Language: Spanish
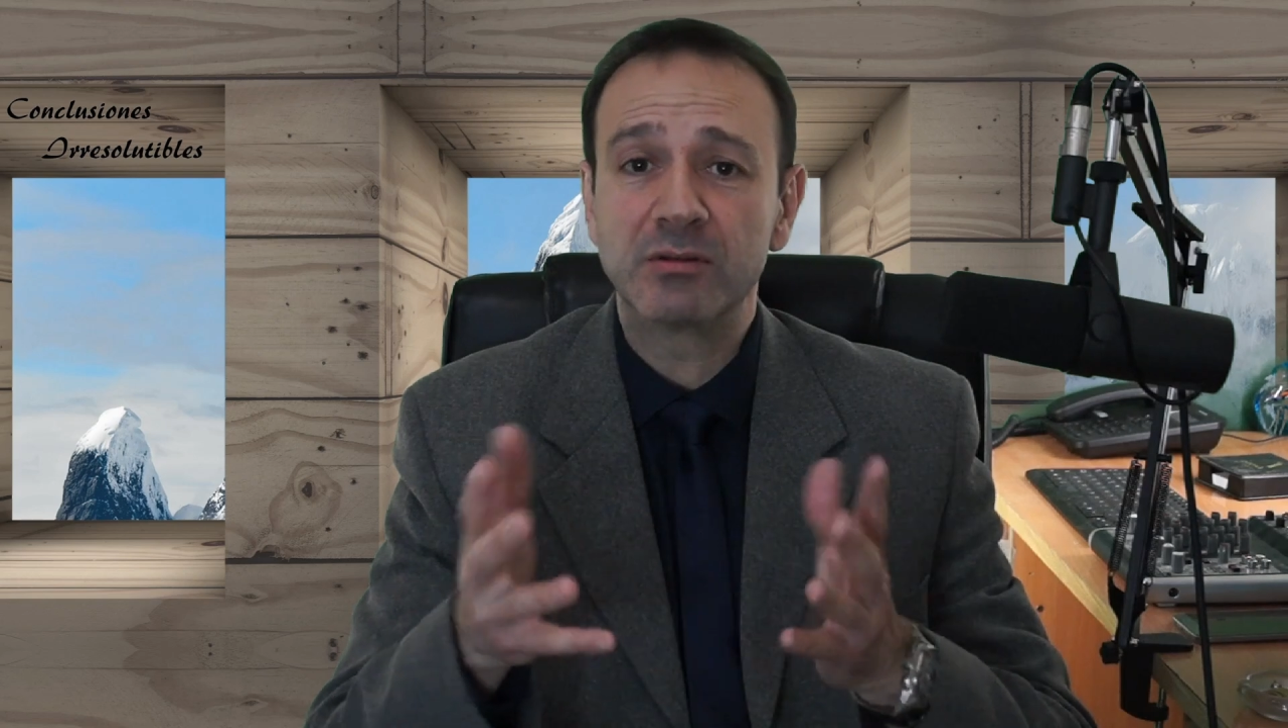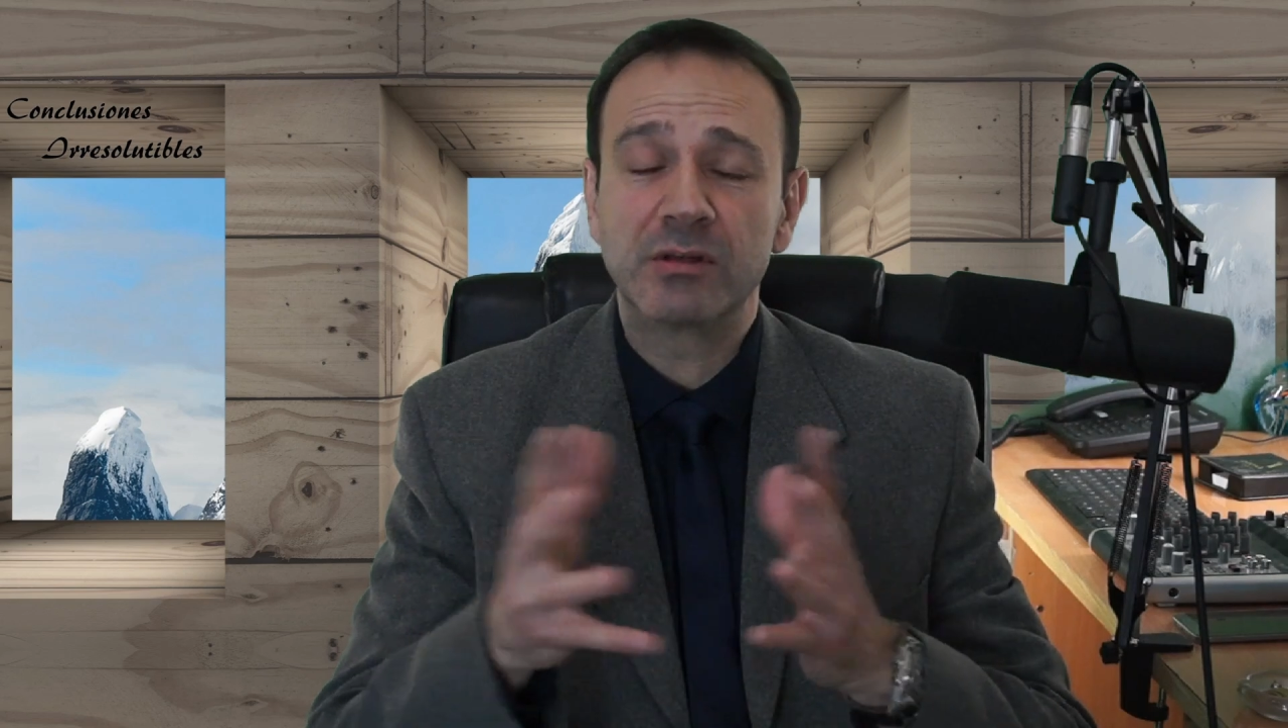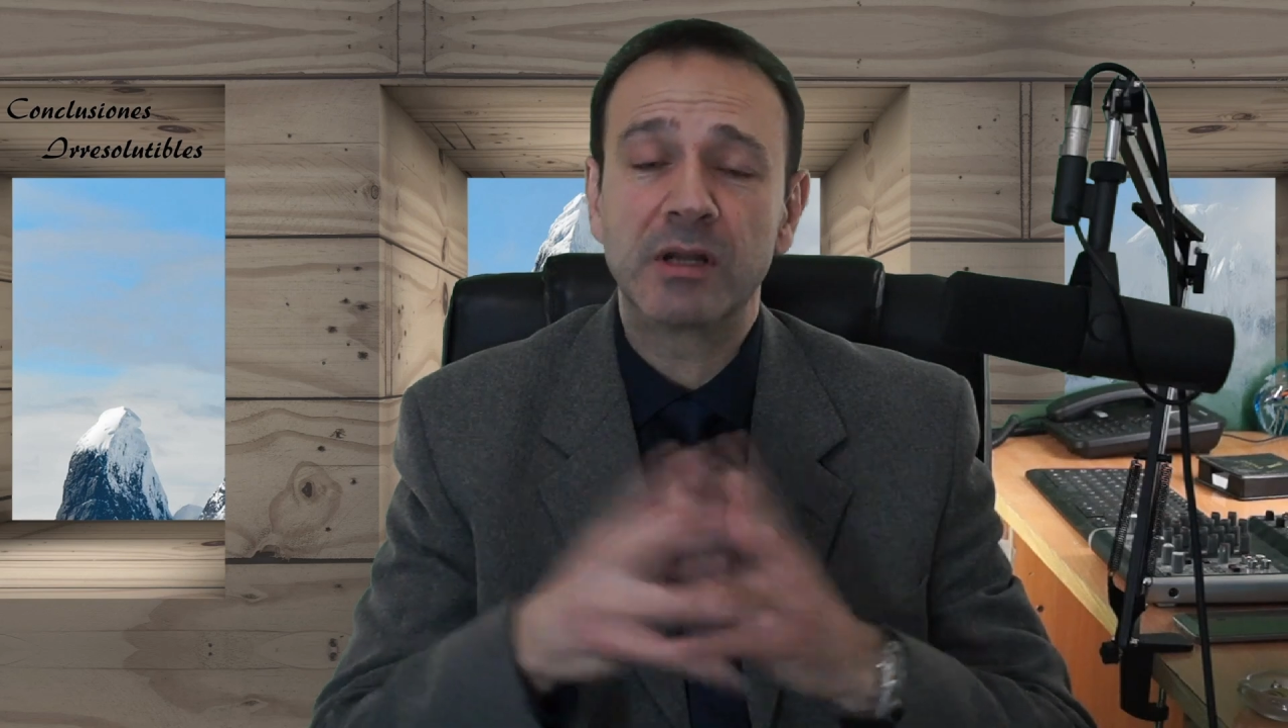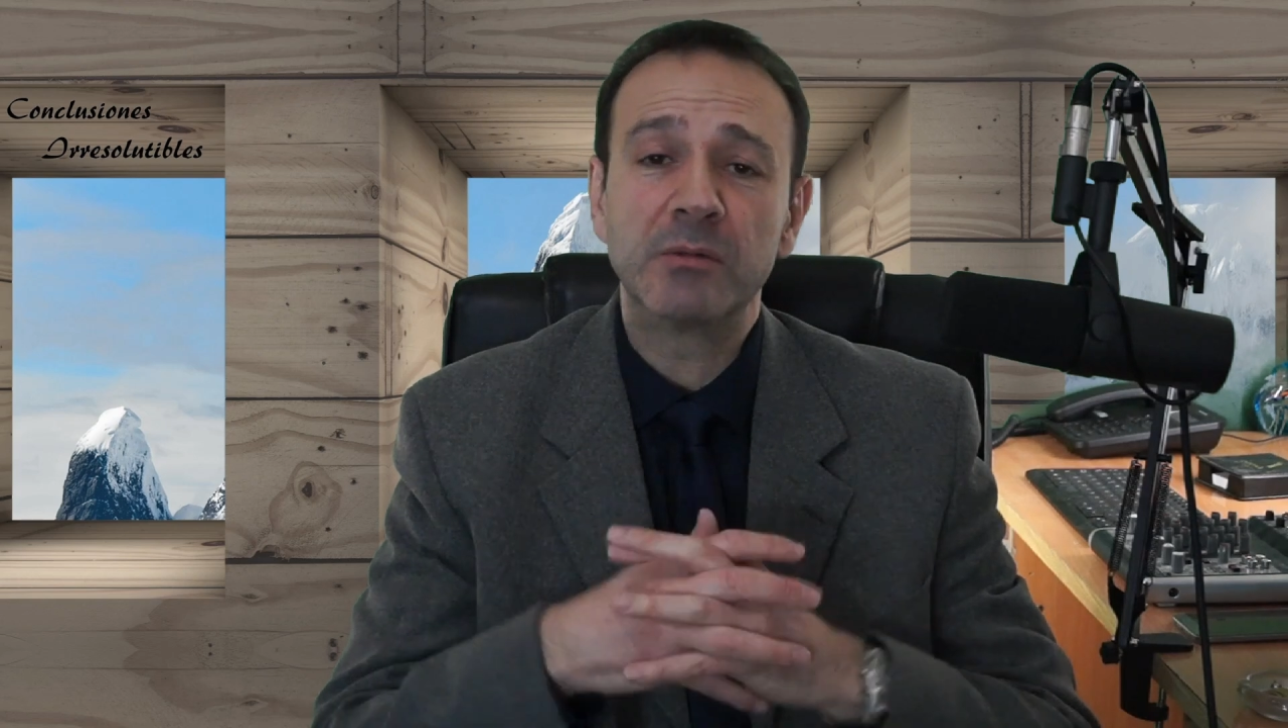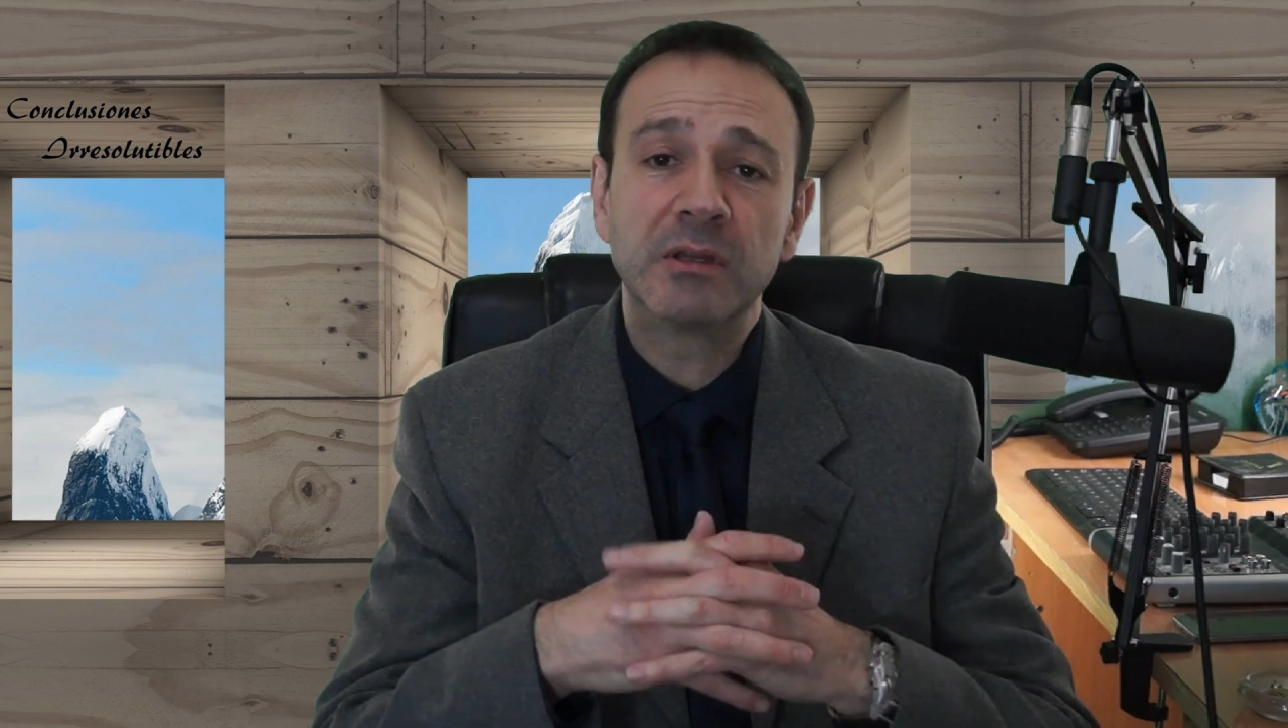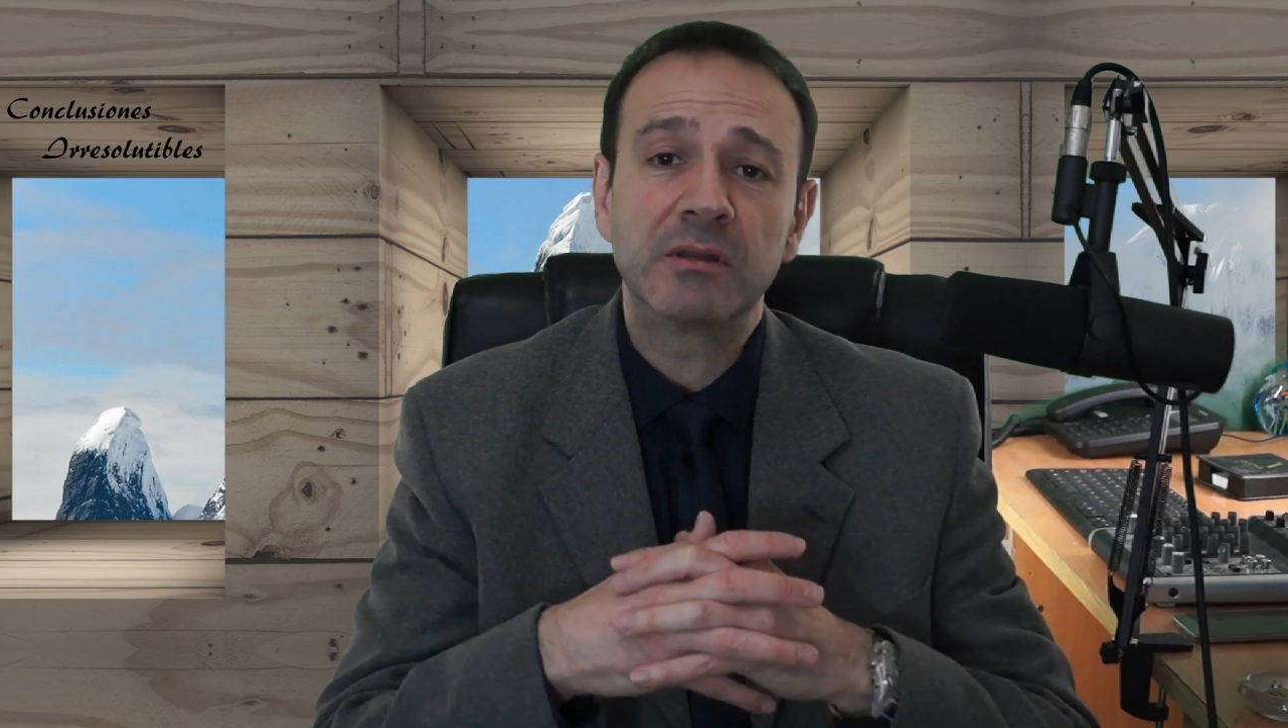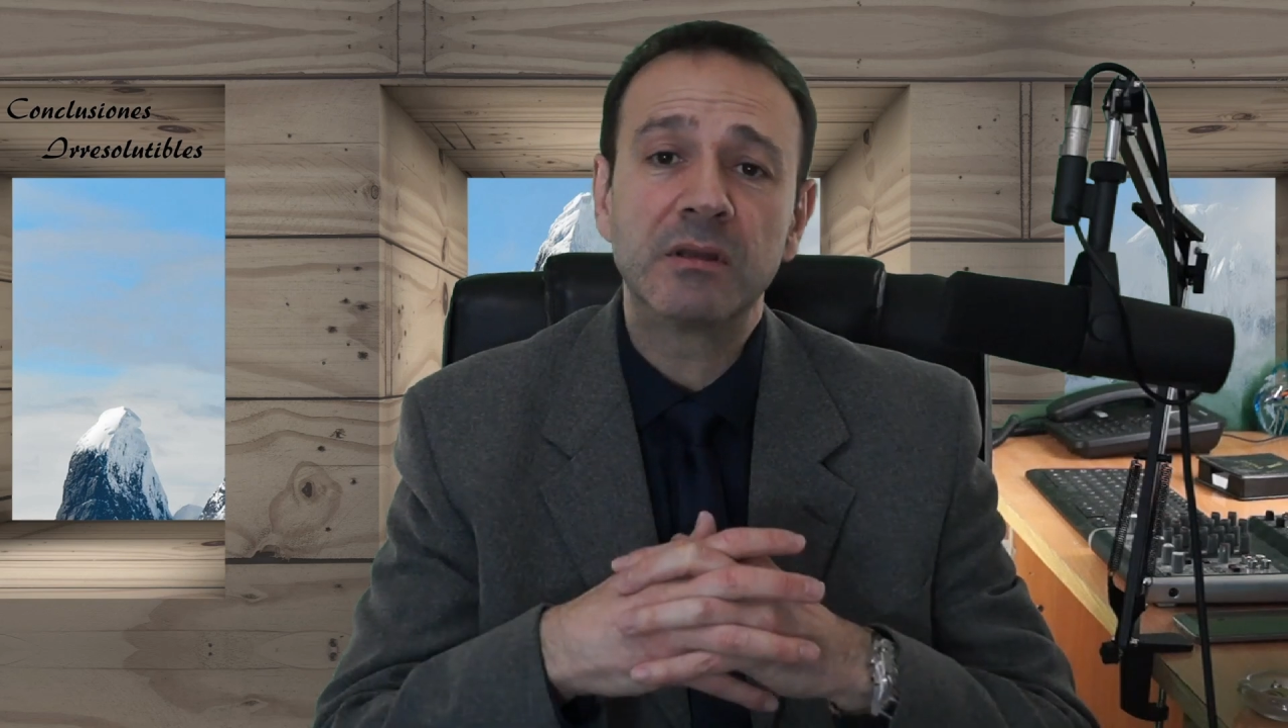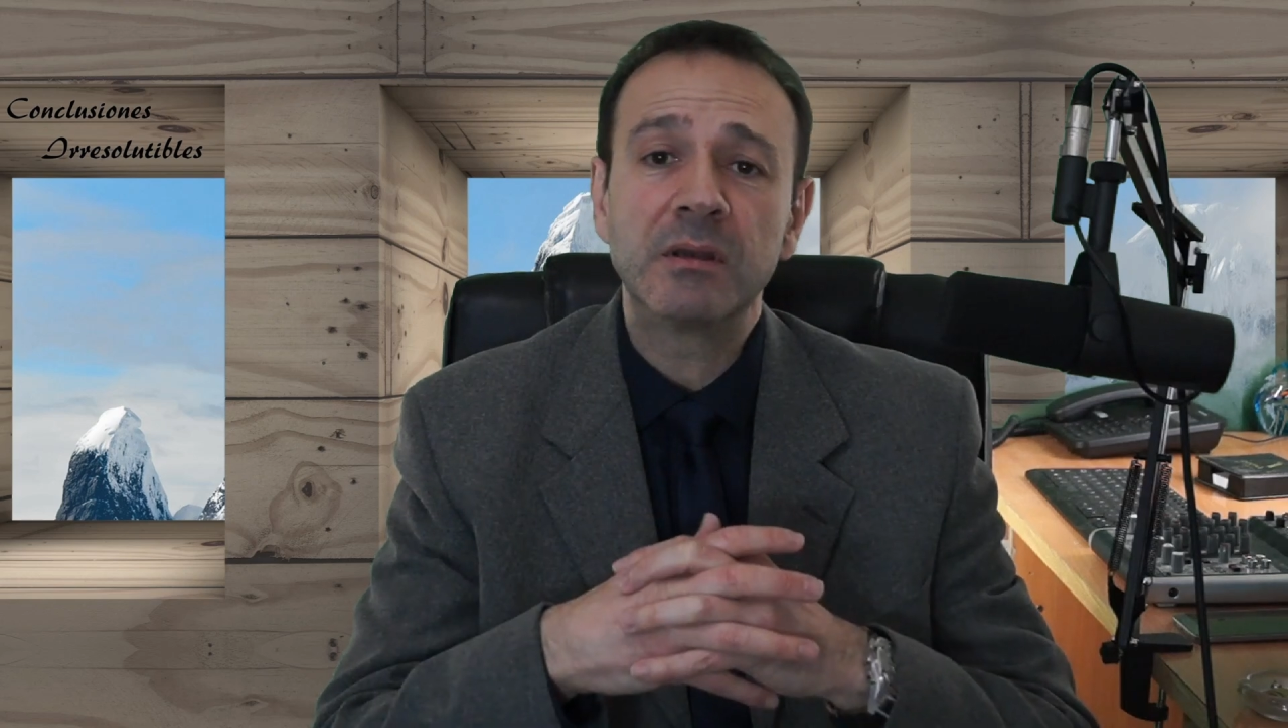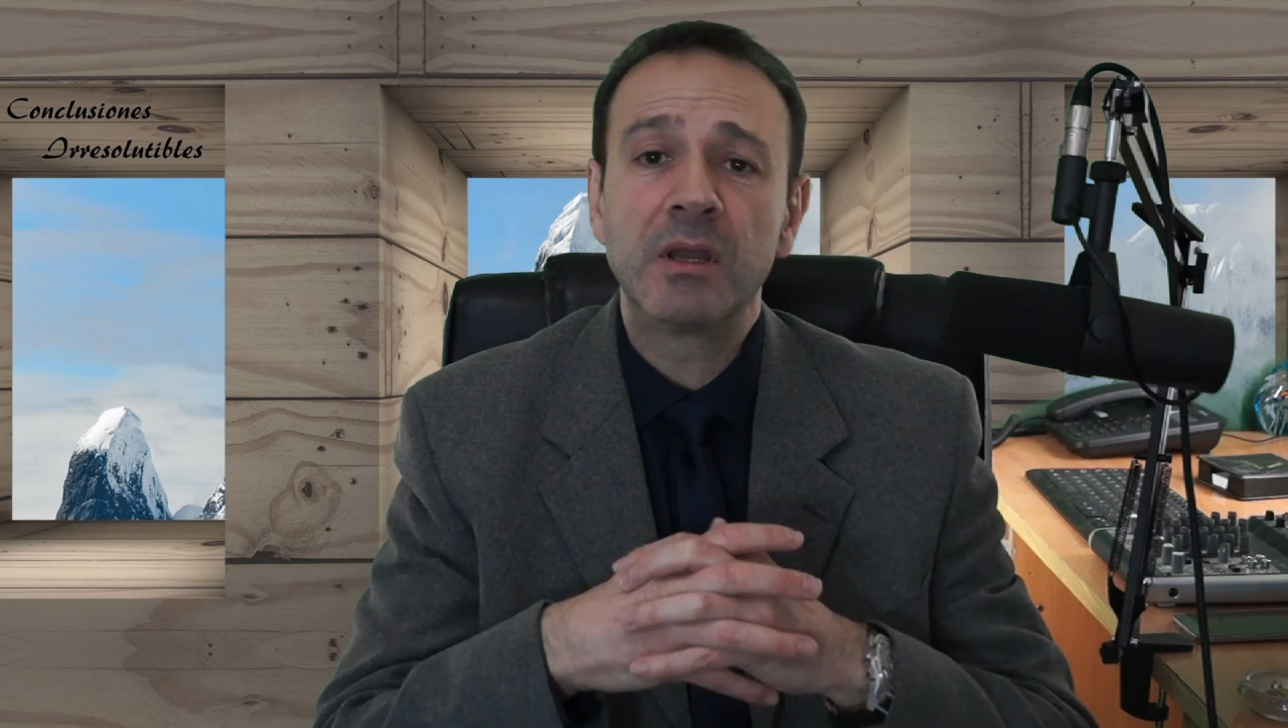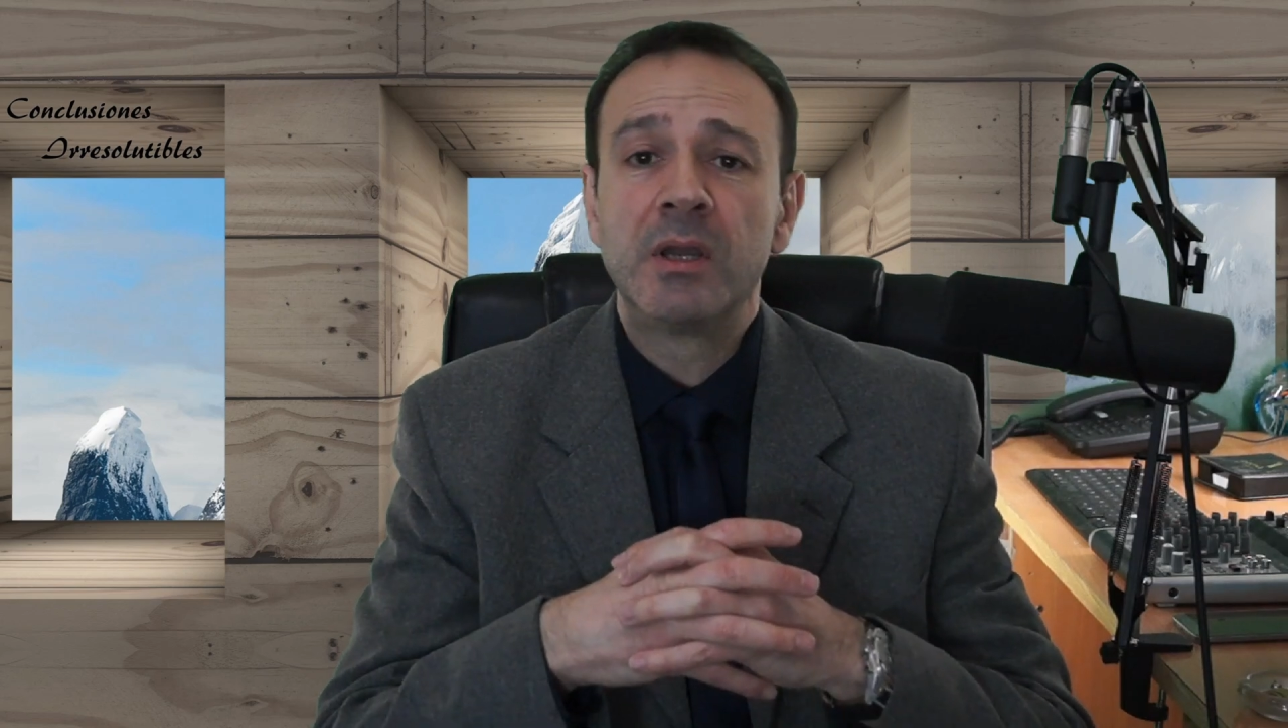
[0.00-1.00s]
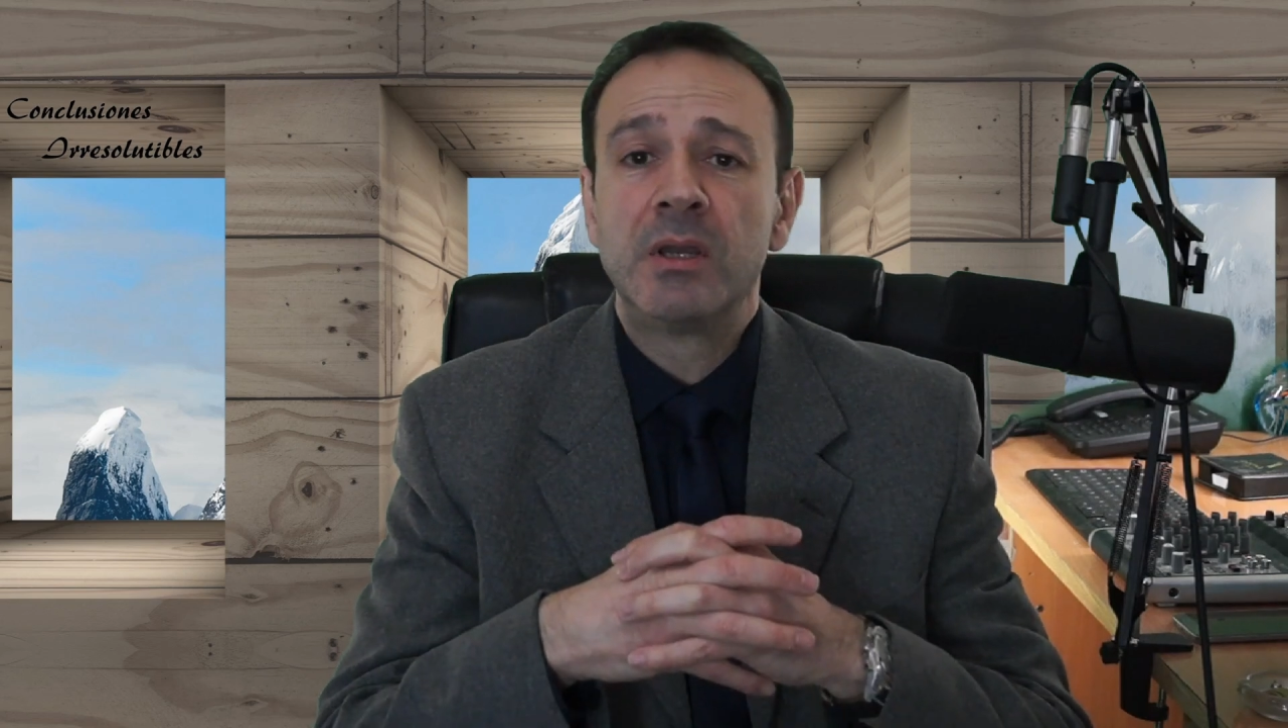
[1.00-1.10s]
totalmente